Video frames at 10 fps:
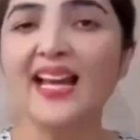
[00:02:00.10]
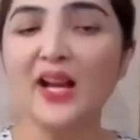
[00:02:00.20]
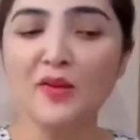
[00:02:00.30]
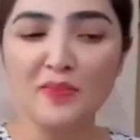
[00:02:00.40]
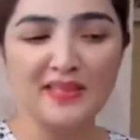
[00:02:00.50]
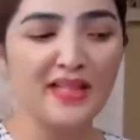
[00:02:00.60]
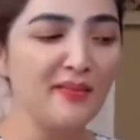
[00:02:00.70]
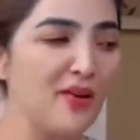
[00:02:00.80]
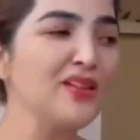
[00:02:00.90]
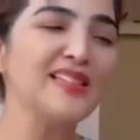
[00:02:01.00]
Melalui
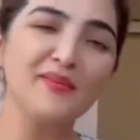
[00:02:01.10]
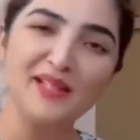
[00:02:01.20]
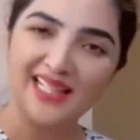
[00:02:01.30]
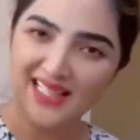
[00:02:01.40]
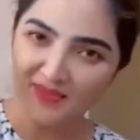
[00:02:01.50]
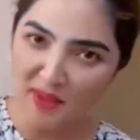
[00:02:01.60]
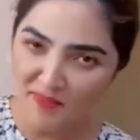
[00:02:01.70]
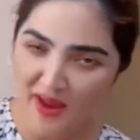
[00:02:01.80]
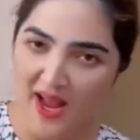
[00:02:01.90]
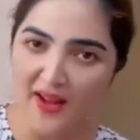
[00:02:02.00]
akun TikTok fanbase Fuji,